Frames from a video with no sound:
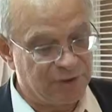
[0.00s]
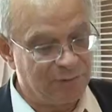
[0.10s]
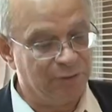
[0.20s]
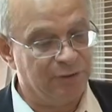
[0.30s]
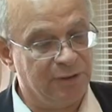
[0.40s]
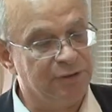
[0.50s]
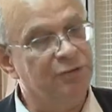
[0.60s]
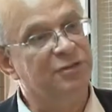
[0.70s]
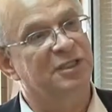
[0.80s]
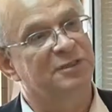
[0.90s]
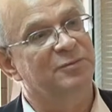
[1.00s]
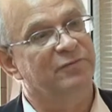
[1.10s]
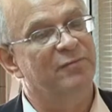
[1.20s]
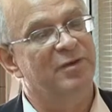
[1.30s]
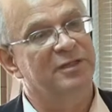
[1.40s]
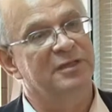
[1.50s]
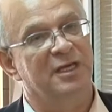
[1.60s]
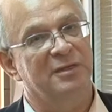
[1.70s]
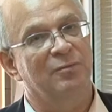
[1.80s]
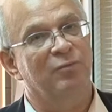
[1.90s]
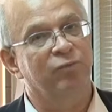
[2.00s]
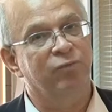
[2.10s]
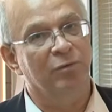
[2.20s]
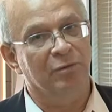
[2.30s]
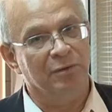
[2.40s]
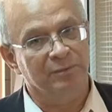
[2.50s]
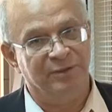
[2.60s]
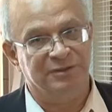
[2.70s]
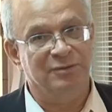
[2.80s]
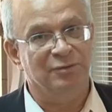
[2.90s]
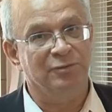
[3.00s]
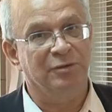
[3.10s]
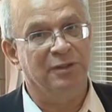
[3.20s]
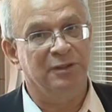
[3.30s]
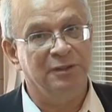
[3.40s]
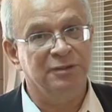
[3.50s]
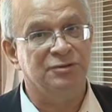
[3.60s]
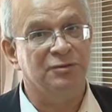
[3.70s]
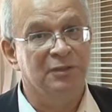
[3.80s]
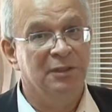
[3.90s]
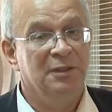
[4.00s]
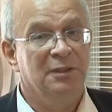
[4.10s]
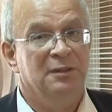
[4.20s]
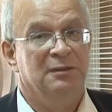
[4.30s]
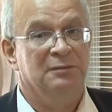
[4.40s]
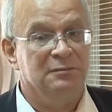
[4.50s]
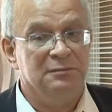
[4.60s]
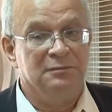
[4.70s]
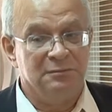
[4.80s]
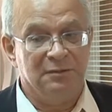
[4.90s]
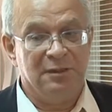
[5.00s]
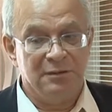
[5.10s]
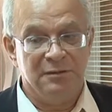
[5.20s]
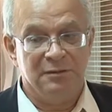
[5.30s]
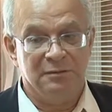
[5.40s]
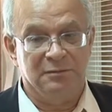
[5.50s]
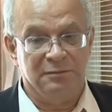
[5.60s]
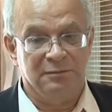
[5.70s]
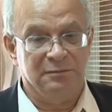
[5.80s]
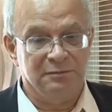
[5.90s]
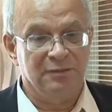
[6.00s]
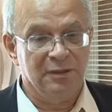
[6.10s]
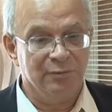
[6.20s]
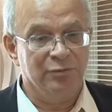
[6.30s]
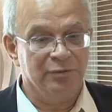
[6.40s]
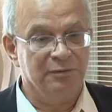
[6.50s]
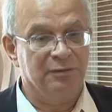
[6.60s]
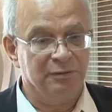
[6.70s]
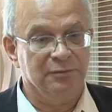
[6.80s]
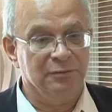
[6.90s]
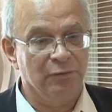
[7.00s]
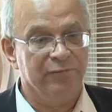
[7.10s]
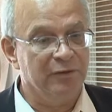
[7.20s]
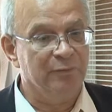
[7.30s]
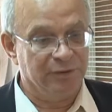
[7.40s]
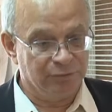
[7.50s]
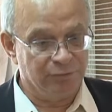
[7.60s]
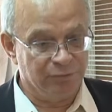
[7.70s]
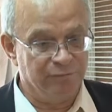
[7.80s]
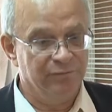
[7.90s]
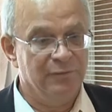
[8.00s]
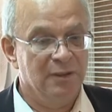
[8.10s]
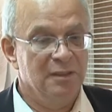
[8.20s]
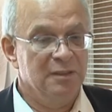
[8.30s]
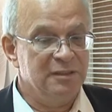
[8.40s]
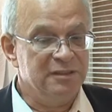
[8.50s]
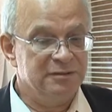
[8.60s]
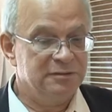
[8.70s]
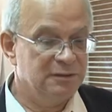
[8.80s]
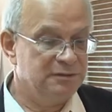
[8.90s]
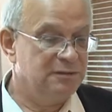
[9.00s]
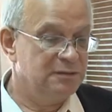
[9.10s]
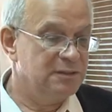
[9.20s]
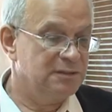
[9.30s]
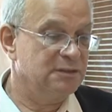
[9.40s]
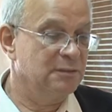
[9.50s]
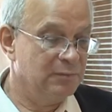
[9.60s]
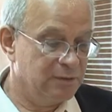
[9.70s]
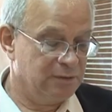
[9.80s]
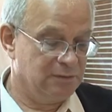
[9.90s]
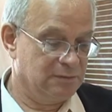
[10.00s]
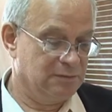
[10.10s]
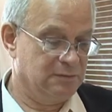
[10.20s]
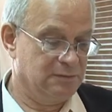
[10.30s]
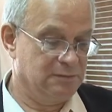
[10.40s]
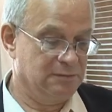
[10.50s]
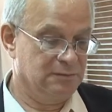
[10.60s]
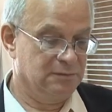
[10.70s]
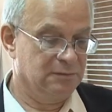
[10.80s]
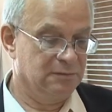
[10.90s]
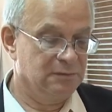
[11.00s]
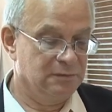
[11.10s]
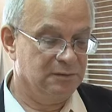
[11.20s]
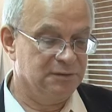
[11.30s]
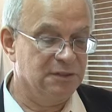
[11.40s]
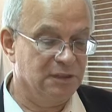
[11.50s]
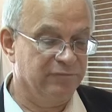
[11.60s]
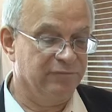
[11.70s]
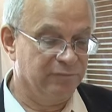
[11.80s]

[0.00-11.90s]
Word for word: работы, которые сейчас мы выполняем по подземному хранилищу, э, они э, требуют новых подходов. И, естественно, если мы, э, сделав